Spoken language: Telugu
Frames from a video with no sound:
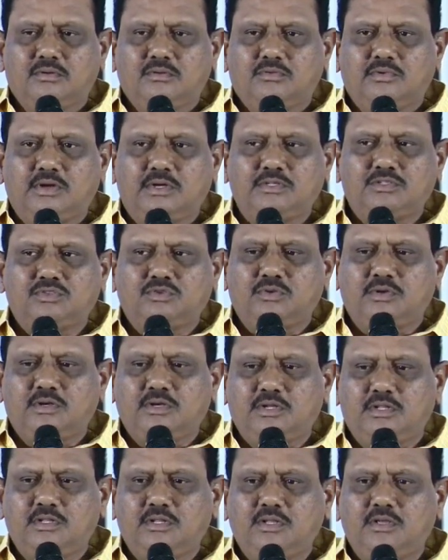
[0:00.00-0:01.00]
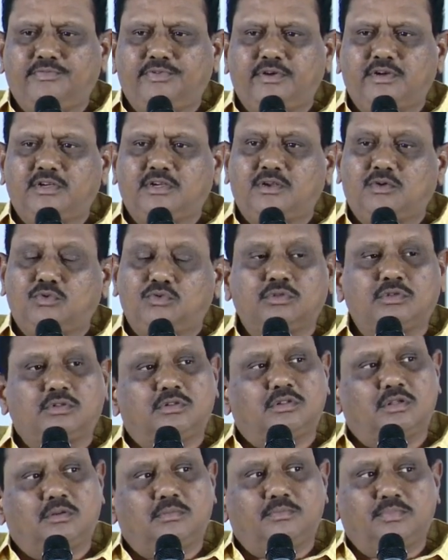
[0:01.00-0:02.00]
వాస్తు అనేది ఎఫెక్ట్
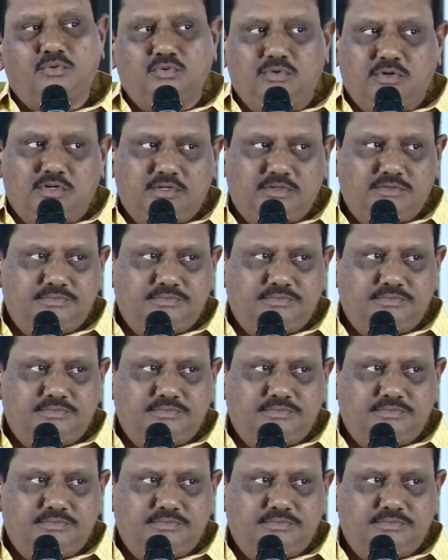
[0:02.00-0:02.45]
అవుతుంది తప్పకుండా